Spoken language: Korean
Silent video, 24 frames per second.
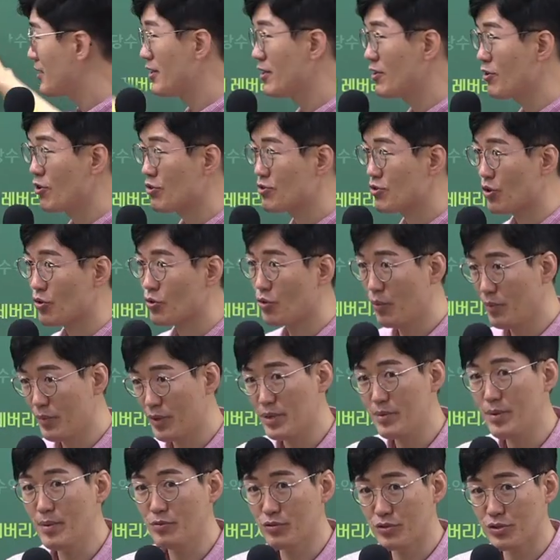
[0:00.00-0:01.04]
틀린 거죠 돈
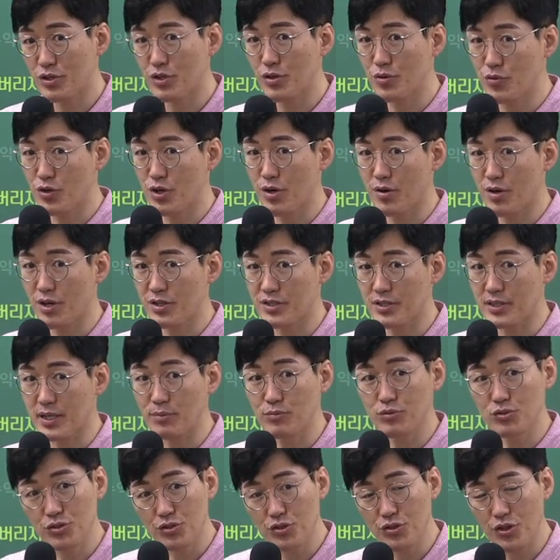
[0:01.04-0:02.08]
빌리면 무조건 위험 커진다
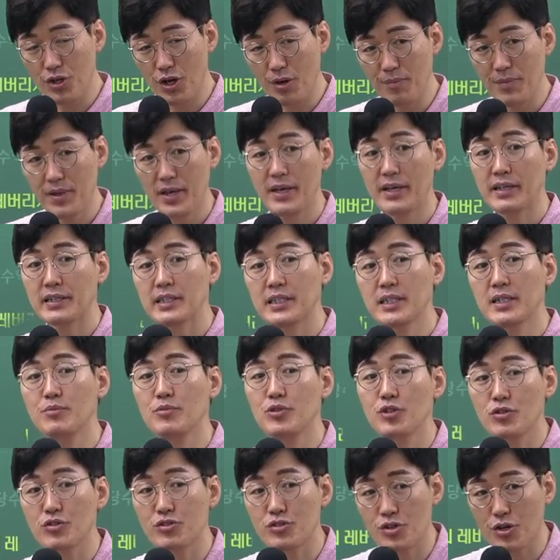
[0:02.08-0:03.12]
무슨 위험?
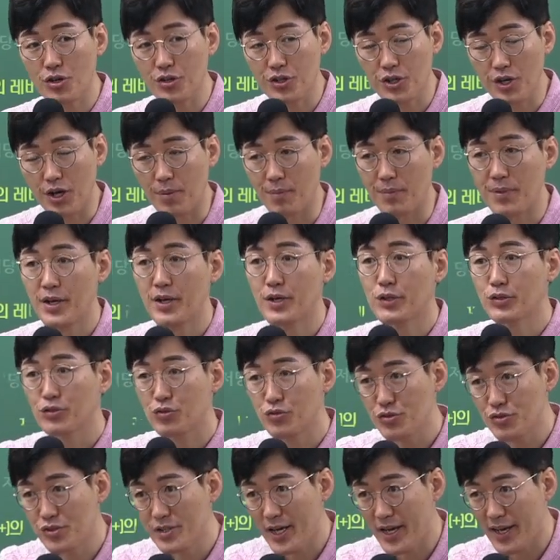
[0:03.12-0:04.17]
금융적 위험
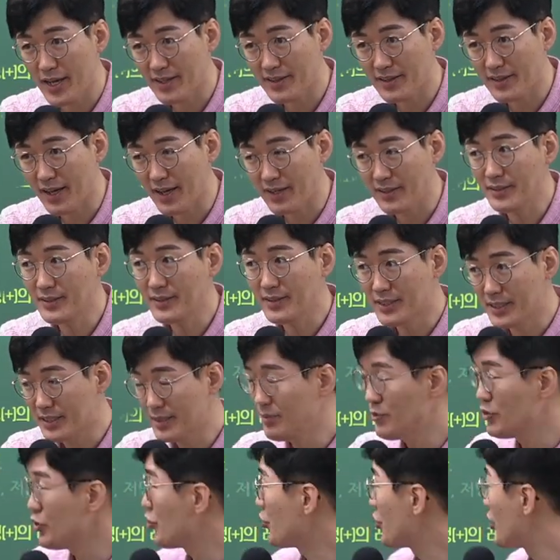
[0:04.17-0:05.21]
투자에 따른
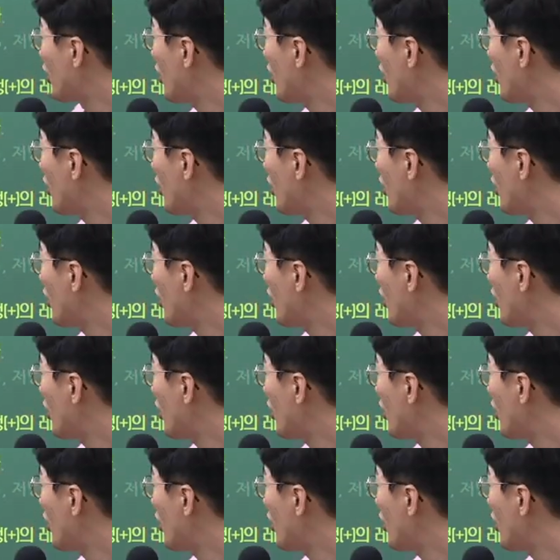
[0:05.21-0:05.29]
금융